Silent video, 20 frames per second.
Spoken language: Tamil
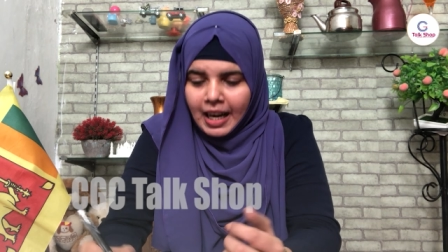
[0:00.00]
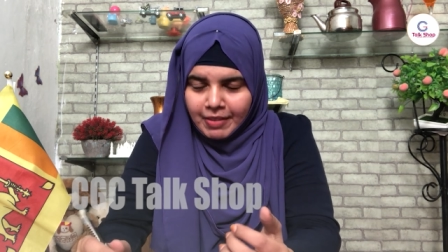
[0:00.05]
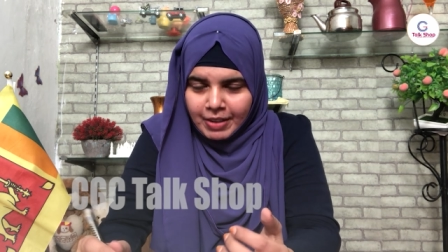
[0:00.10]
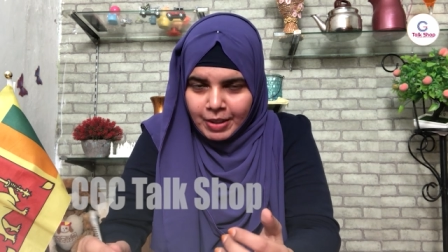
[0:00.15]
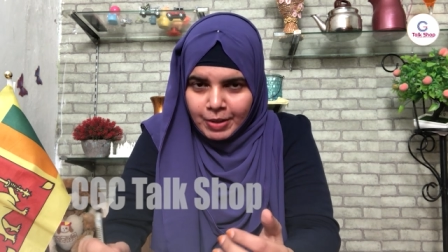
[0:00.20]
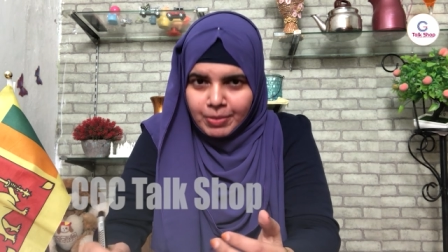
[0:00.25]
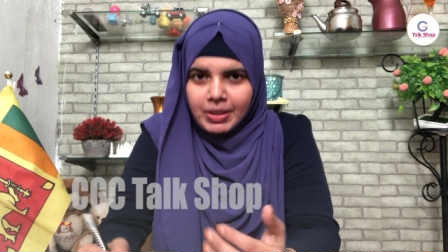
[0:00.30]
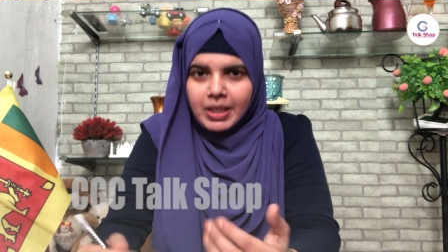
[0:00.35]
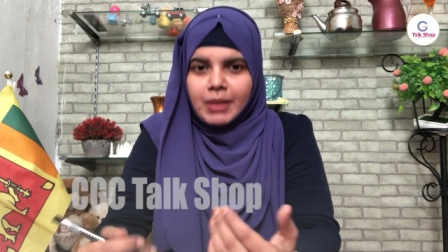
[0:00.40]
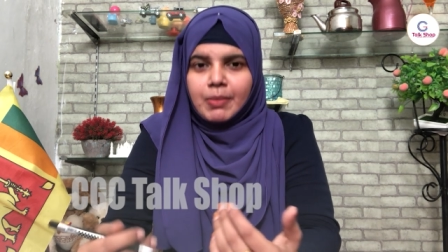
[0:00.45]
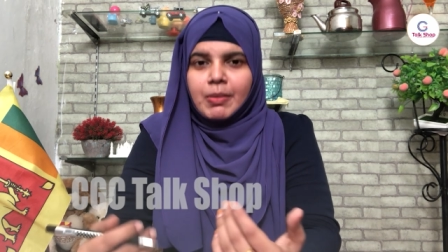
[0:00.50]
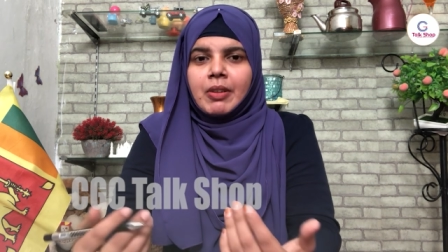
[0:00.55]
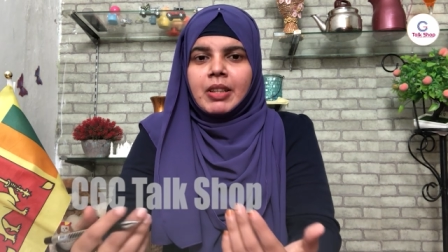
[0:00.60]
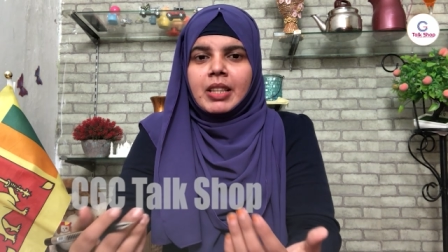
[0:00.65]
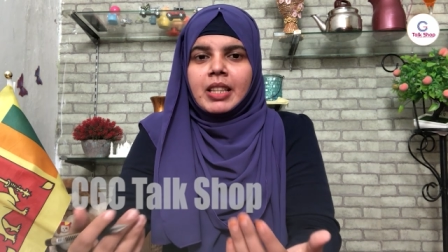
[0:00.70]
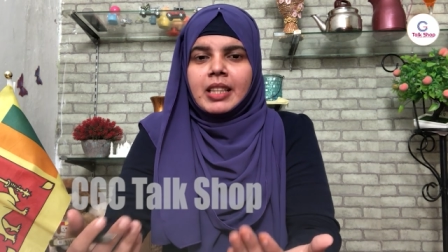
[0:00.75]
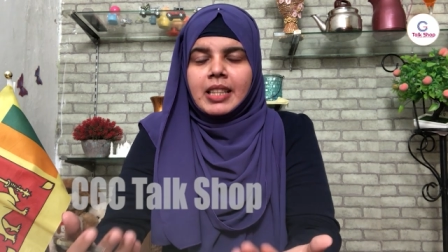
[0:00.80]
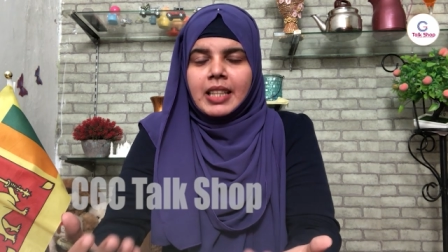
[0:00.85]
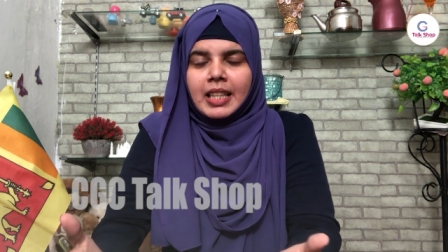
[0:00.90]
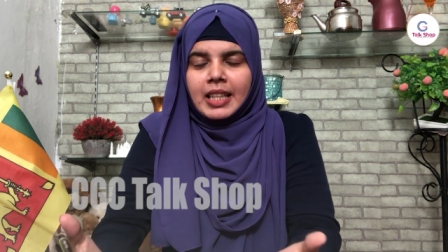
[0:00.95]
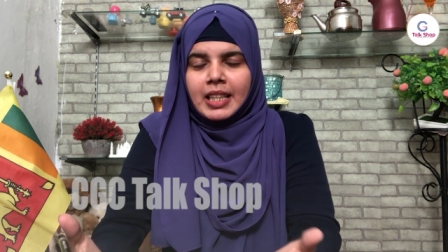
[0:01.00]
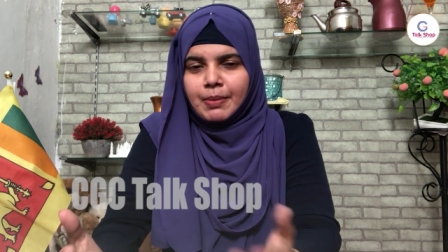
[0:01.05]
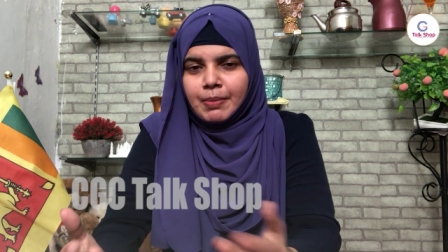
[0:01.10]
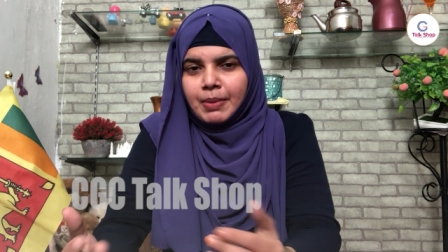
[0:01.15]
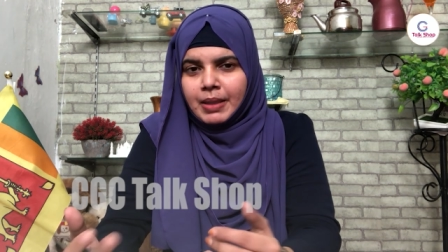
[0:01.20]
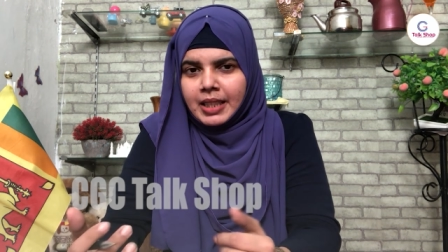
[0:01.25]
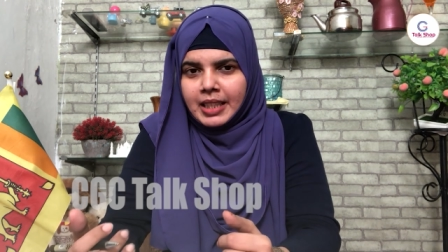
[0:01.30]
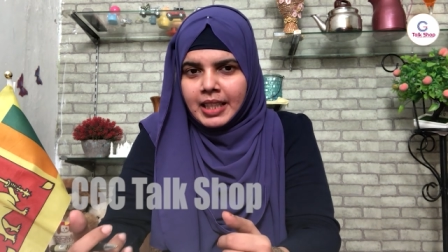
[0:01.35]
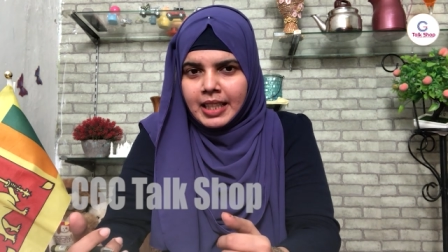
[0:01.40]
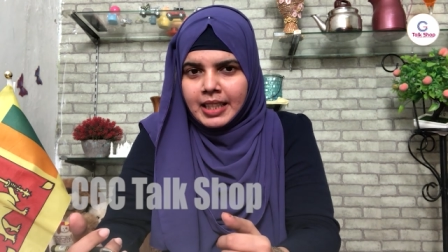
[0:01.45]
அவரும் திரும்ப வந்து
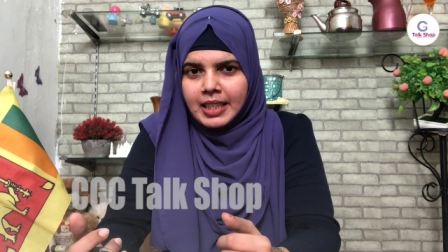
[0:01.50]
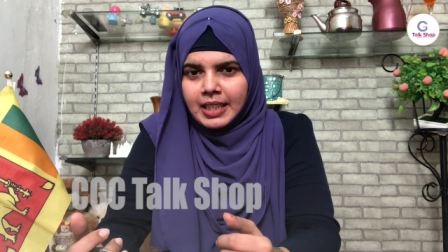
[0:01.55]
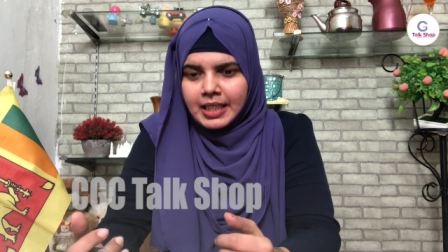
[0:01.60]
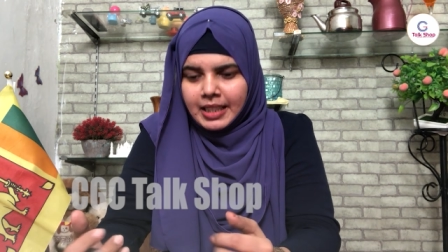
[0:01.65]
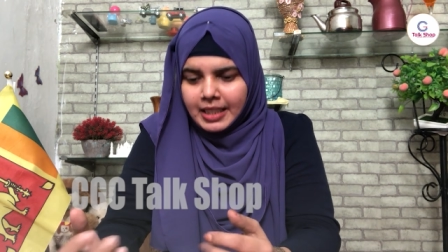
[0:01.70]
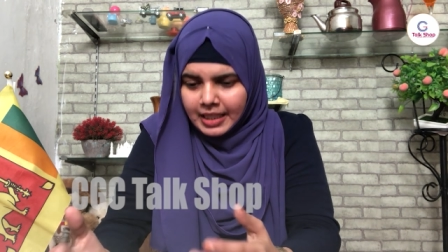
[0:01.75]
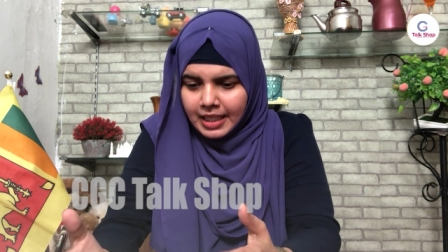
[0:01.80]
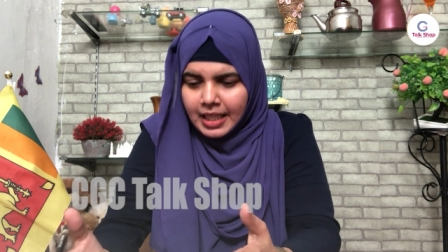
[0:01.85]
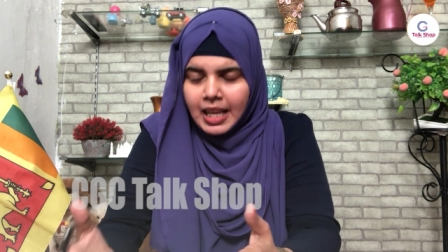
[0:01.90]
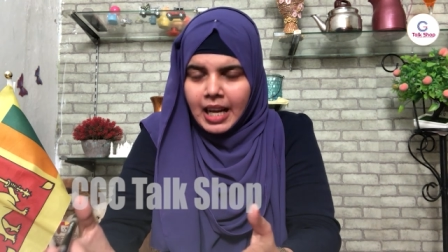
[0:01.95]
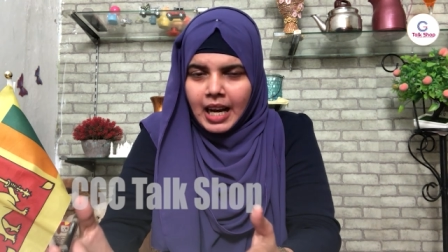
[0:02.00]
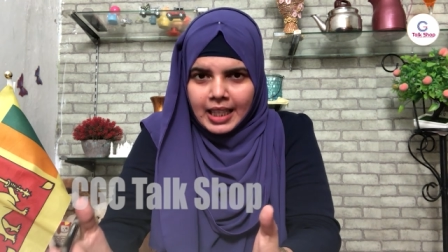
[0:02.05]
ஜனாதிபதி தேர்தலுக்கு